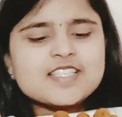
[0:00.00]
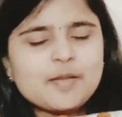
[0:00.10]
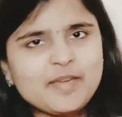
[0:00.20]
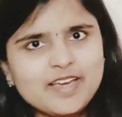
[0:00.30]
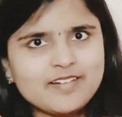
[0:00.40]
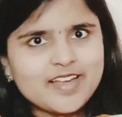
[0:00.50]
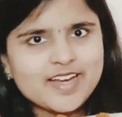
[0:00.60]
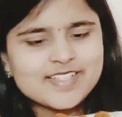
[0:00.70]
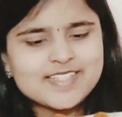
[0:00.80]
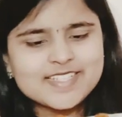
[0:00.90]
செம்மையாக ரெடி
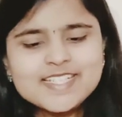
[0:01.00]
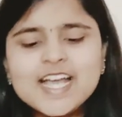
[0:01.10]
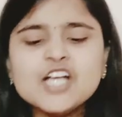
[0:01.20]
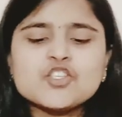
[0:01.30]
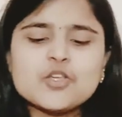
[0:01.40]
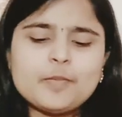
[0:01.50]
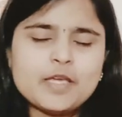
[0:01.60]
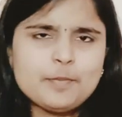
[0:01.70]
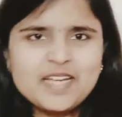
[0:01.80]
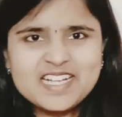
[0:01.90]
ஆகிடுச்சு ஸோ இப்போ
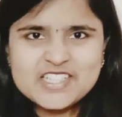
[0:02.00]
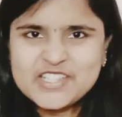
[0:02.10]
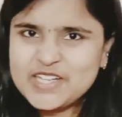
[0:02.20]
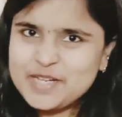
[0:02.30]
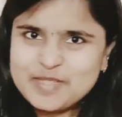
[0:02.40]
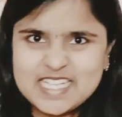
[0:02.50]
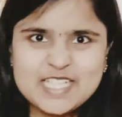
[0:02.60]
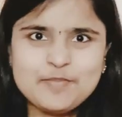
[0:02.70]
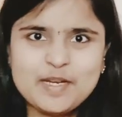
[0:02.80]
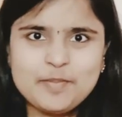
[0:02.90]
எப்படி இருக்குன்னு சொல்லி நம்ம
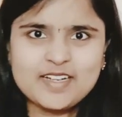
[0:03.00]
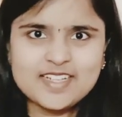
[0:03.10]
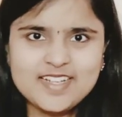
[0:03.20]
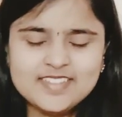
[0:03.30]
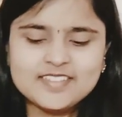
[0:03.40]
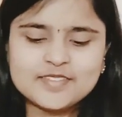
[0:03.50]
டேஸ்ட் பண்ணி பார்க்கலாம்